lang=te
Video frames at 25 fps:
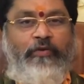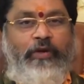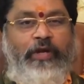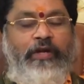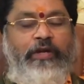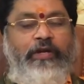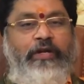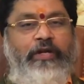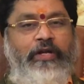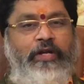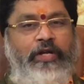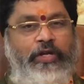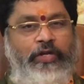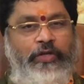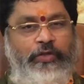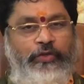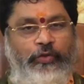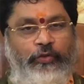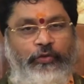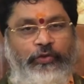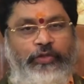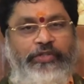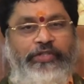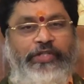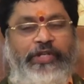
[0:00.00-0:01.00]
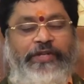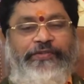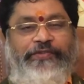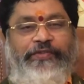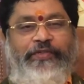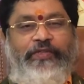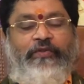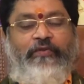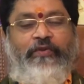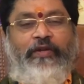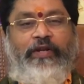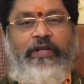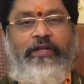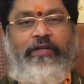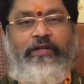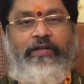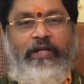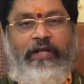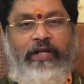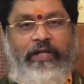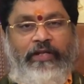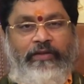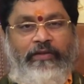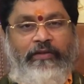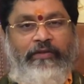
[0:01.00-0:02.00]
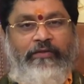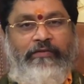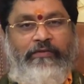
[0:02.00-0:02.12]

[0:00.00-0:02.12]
కూడా జ్యోతిష్ శాస్త్రం ద్వారా ఎలా